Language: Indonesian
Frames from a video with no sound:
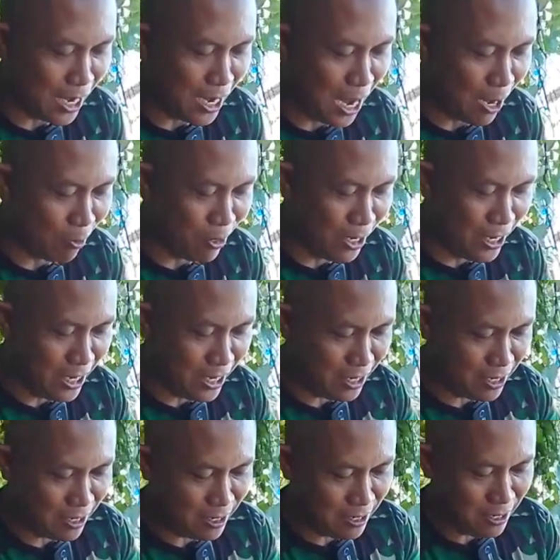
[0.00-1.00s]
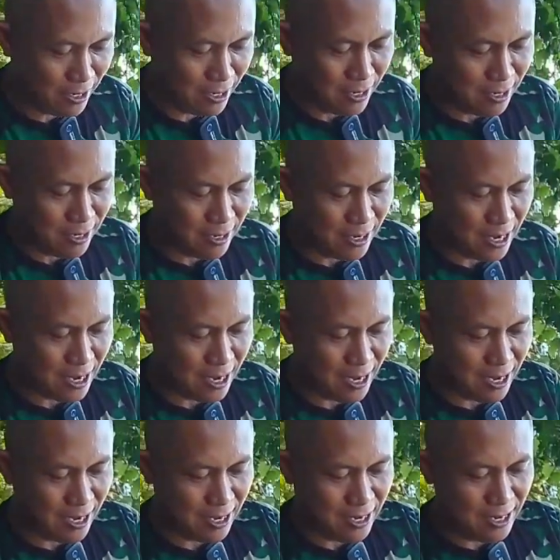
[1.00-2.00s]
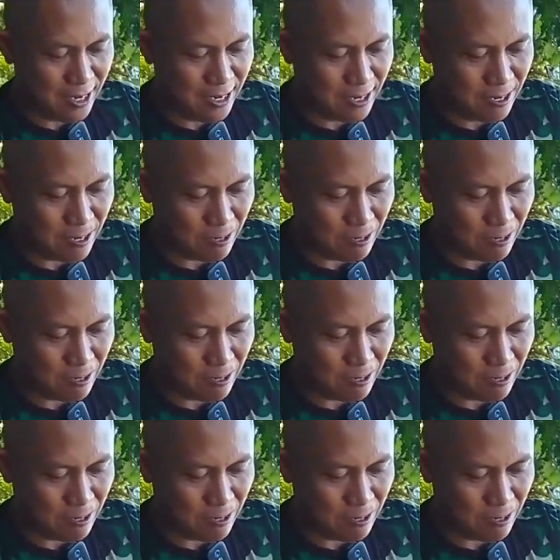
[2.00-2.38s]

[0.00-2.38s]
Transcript: kita naruh ini. Nah ini